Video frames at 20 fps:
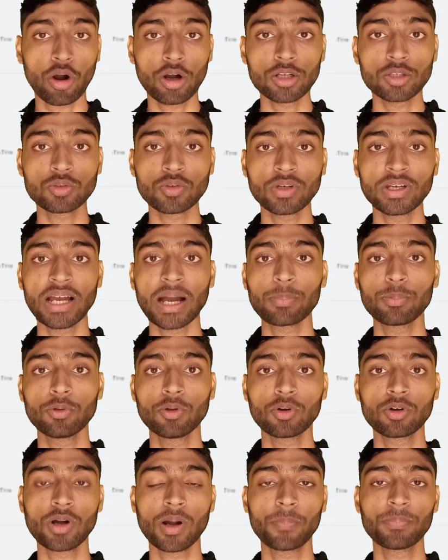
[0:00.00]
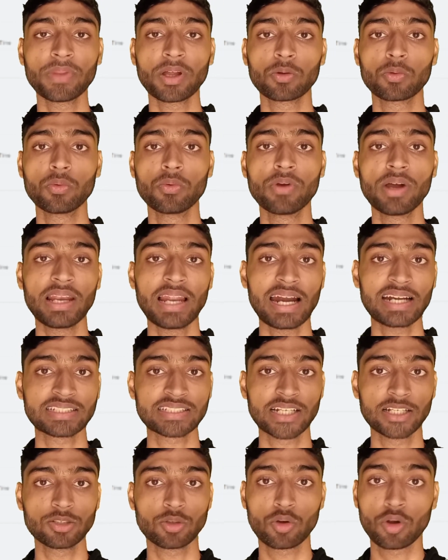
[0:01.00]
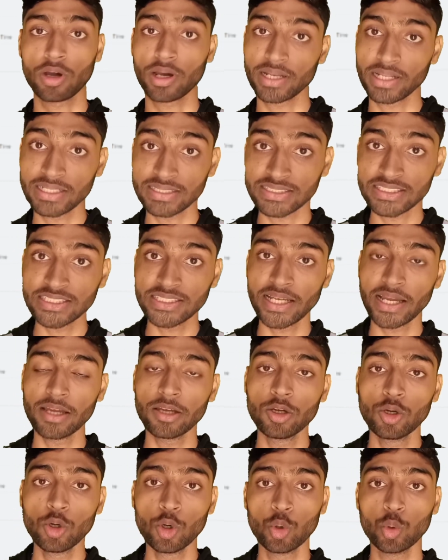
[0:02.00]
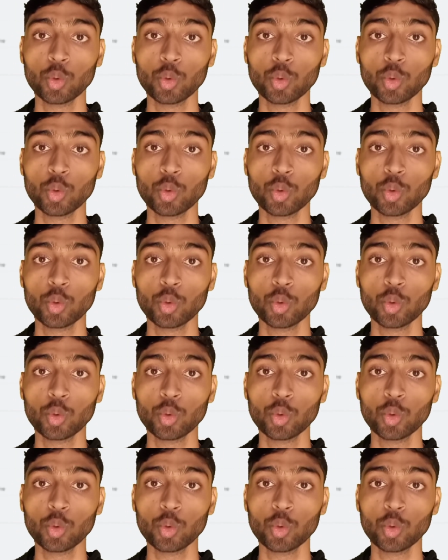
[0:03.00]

और जो है आप लोगों को अपना गूगल एड्स का जो करेंसी है